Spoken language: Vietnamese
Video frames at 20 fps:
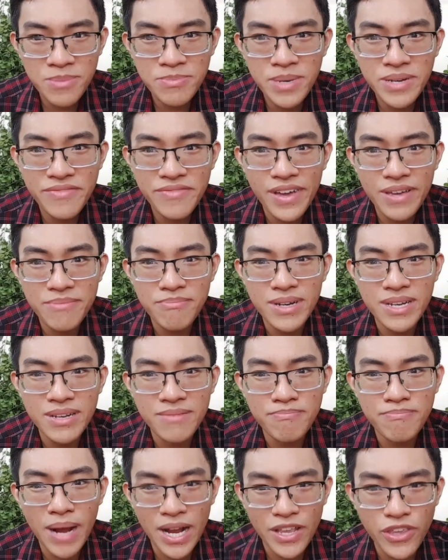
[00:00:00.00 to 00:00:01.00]
nên bởi vì
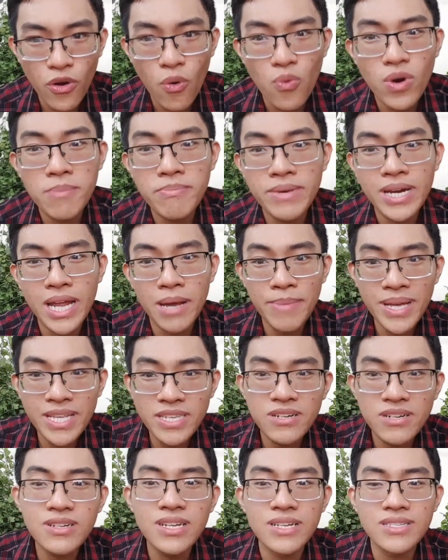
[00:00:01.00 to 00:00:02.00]
mình mặc dù là mình đã biết
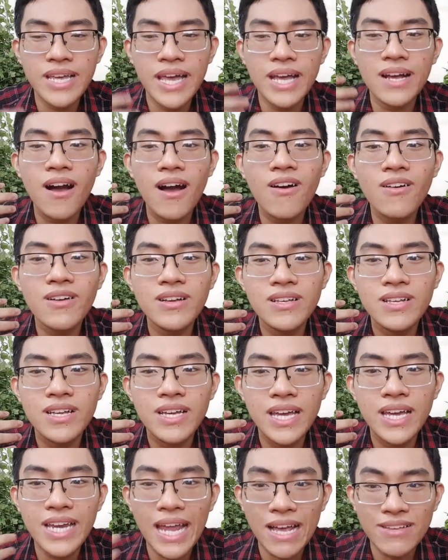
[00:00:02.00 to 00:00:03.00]
trước là sẽ có
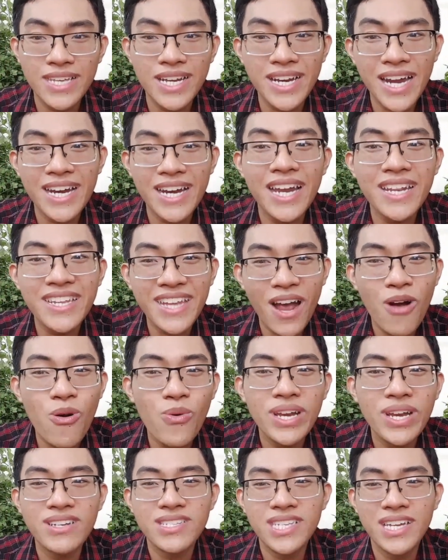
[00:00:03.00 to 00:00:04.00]
khi nào xảy ra đánh nhau
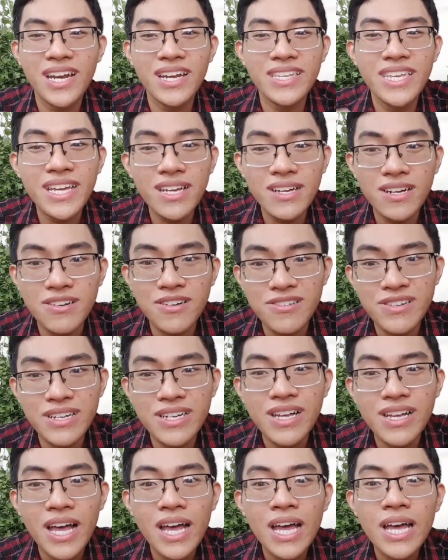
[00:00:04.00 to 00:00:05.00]
khi nào xảy ra giết người
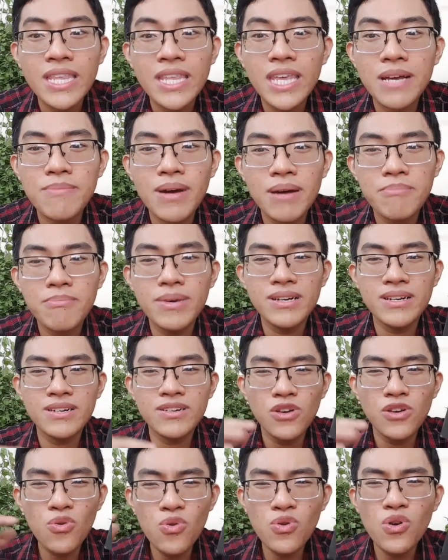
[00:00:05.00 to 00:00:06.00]
á nhưng mà mình
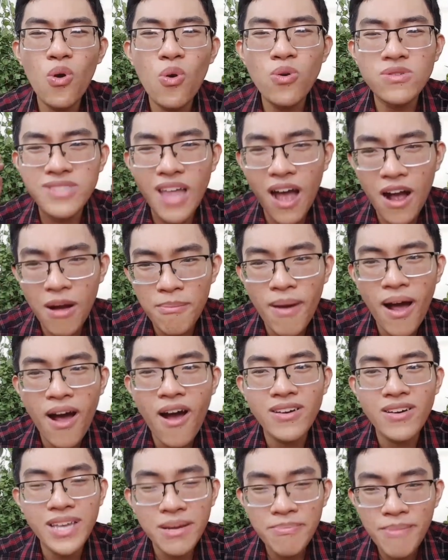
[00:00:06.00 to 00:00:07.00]
luôn luôn tò
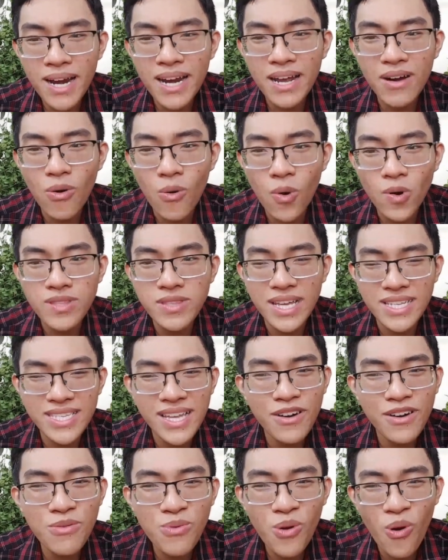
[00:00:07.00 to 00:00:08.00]
mò thắc mắc là ủa tại
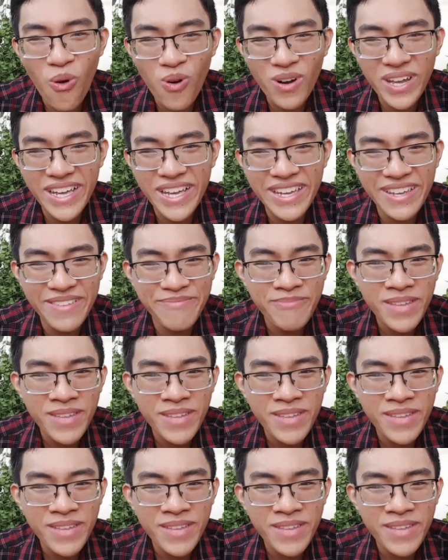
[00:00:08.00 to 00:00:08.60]
sao rốt cuộc thì